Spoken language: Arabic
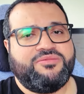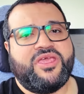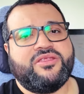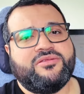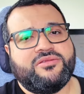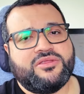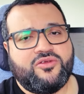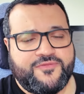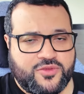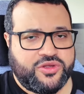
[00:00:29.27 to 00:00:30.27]
لبنان
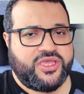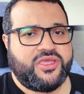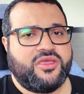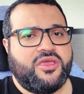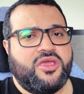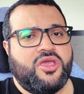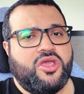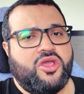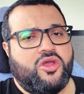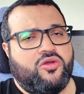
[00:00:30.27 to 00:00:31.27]
وفي سوريا
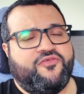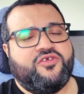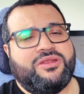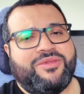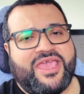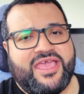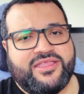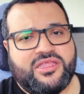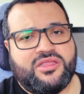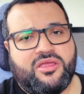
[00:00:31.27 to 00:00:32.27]
وفي كل
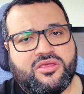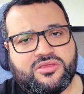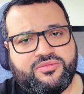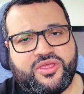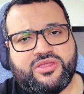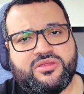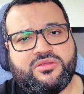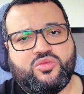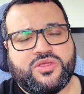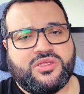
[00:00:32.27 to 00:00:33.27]
مكان
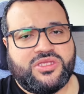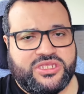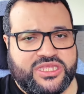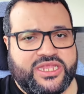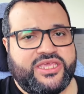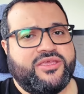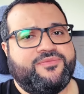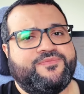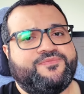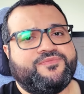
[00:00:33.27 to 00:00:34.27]
الغاصبين مسيطرين عليه
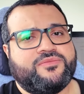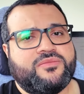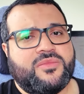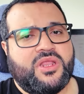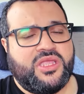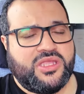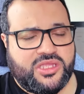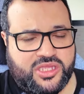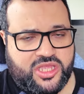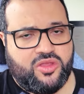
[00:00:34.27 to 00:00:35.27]
ان احنا
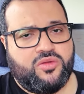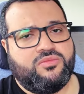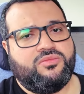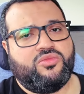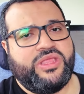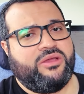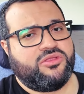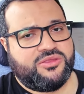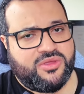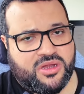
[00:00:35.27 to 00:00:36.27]
ندعي لهم ونحاول
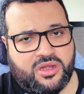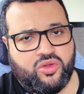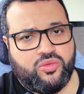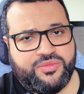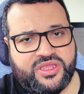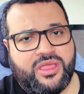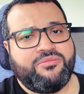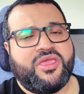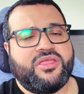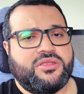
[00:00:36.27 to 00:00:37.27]
نتبرع لهم ان
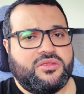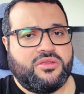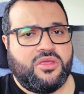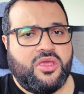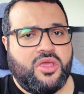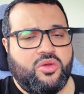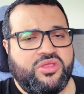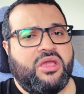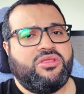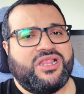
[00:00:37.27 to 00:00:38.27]
امكن
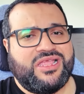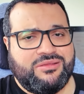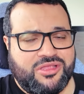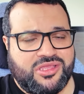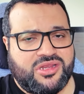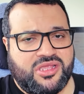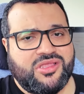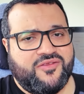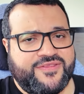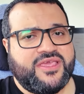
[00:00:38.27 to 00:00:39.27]
ونحاول على قد ما نقدر ان
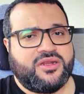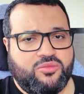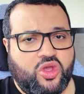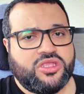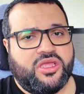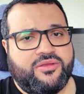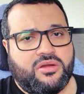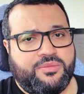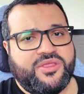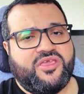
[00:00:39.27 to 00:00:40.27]
احنا نفتكر المقاطعه
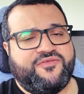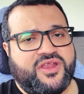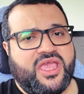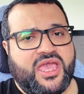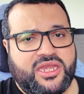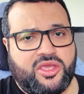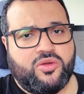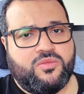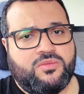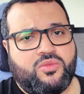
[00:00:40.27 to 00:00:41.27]
ربنا يفرجها
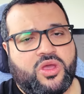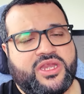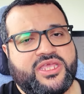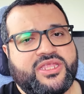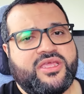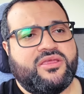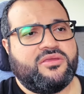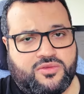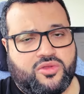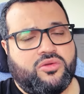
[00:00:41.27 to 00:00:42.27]
عليهم وعلينا
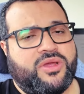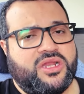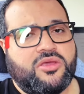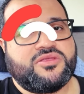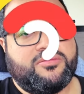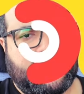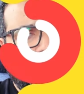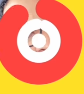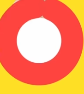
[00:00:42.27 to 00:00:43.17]
وينصرهم على الغاصبين